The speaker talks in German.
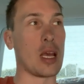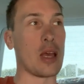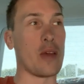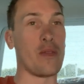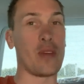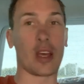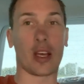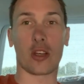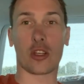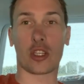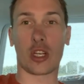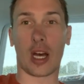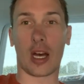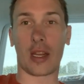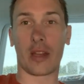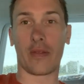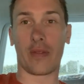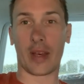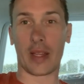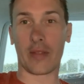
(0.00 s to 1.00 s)
Wäre
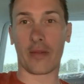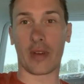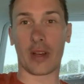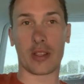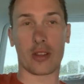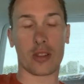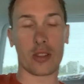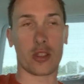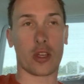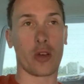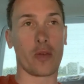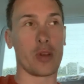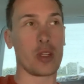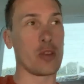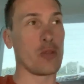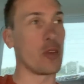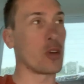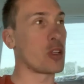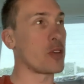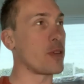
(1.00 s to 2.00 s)
schade, wenn, weil sonst können wir
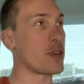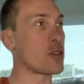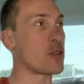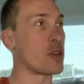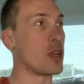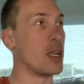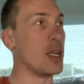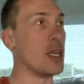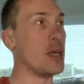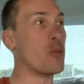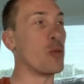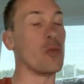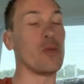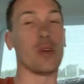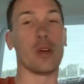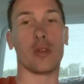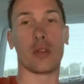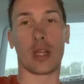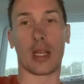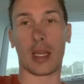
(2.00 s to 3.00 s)
nicht wirklich was unternehmen und
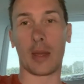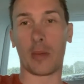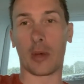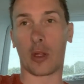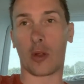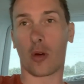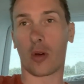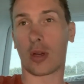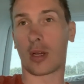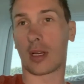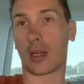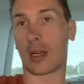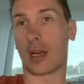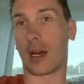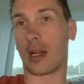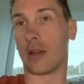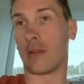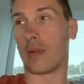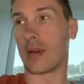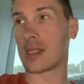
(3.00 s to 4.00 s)
wir unternehmen ja doch
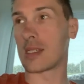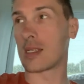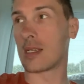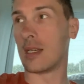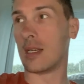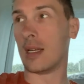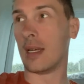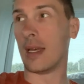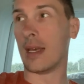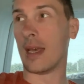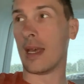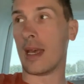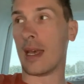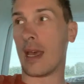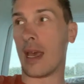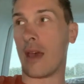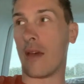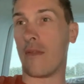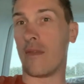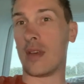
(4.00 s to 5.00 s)
gerne was.
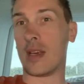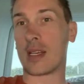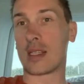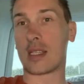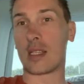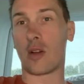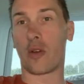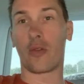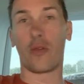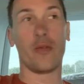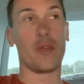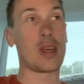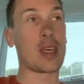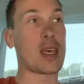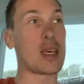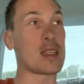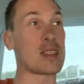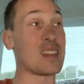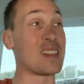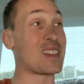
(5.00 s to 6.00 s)
Wir sind auf dem
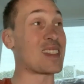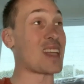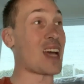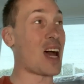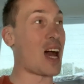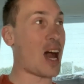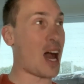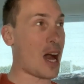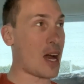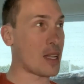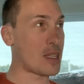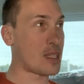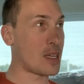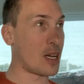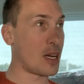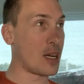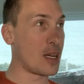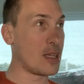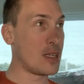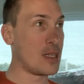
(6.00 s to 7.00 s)
Weg jetzt ins
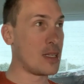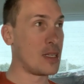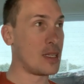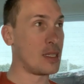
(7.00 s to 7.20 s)
Ahrtal.